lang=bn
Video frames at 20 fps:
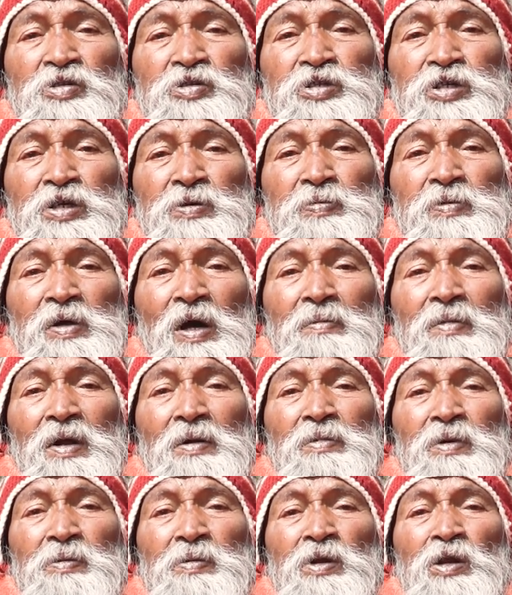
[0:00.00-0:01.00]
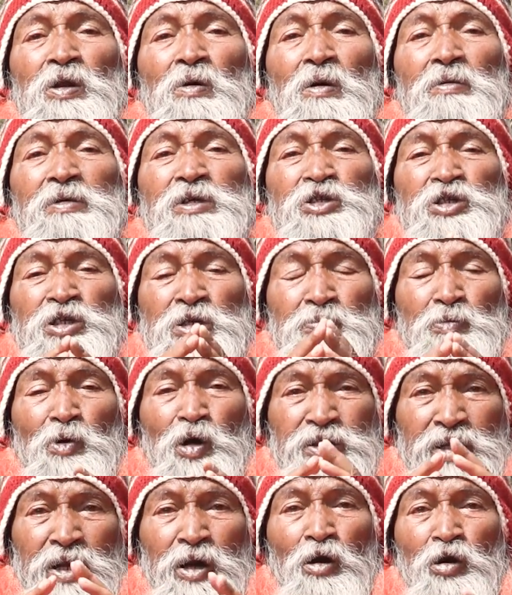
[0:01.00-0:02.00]
শিবকে আমরা বিভিন্নভাবে শিব
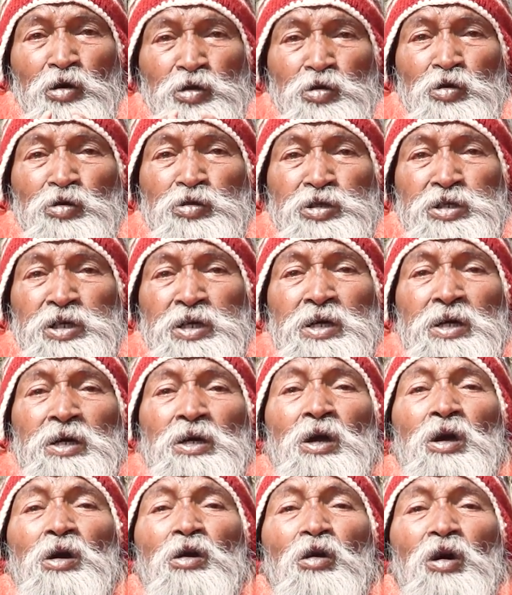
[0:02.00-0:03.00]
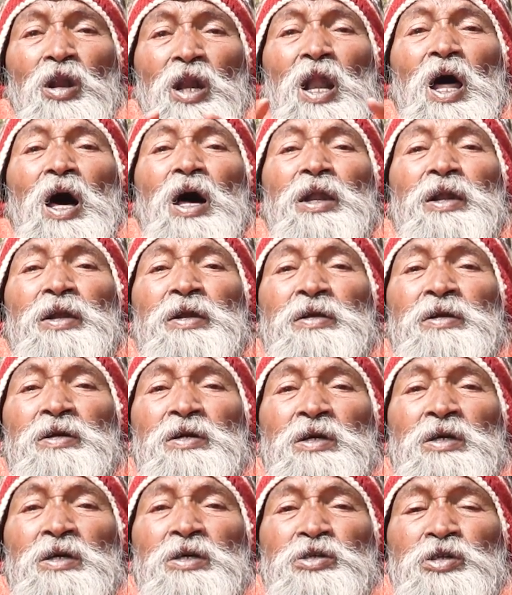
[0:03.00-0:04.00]
কথার অর্থ হচ্ছে কল্যাণ
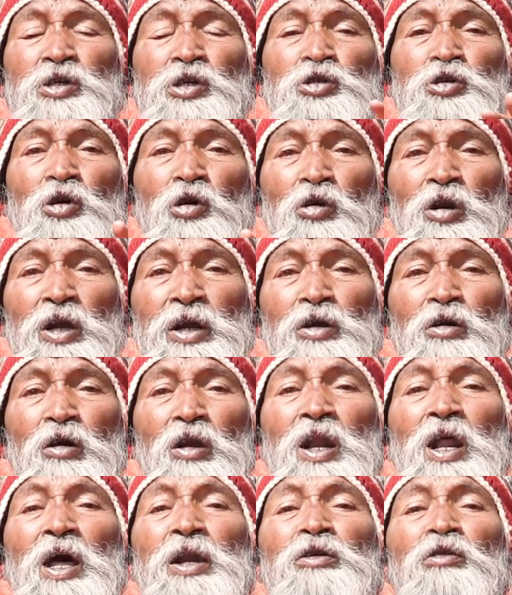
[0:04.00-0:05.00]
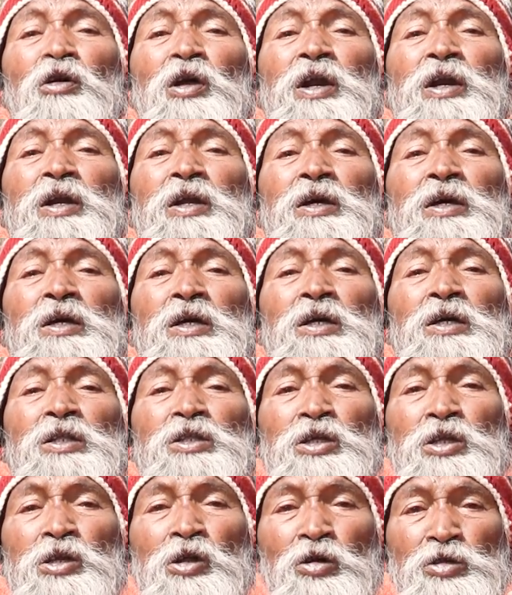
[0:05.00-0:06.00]
যিনি সকলের কল্যাণ করেন
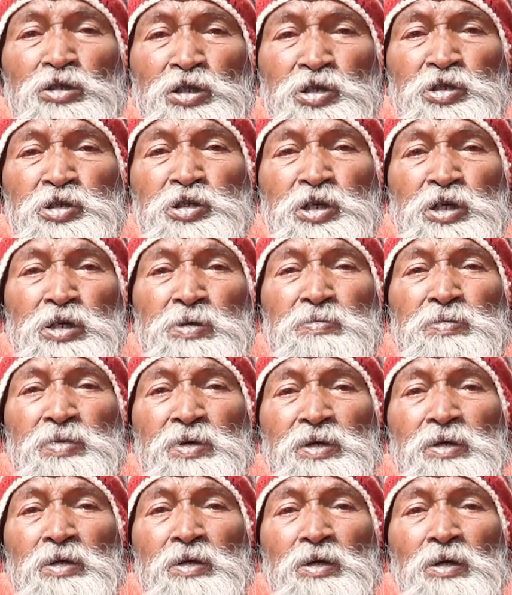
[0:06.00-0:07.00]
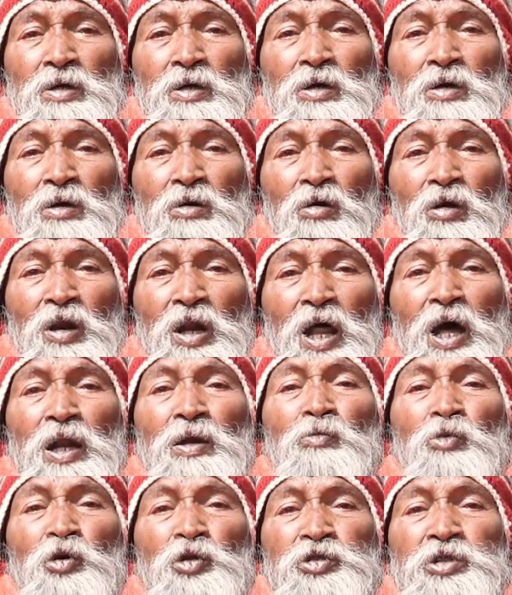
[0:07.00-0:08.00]
তিনি হচ্ছেন শিব কল্যাণ
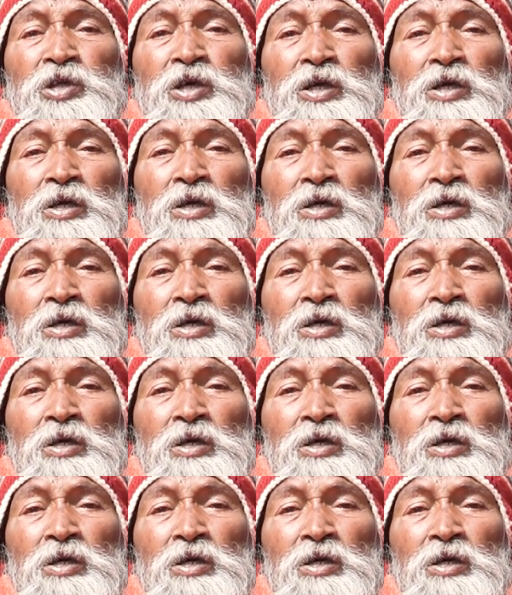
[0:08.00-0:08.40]
মূর্তি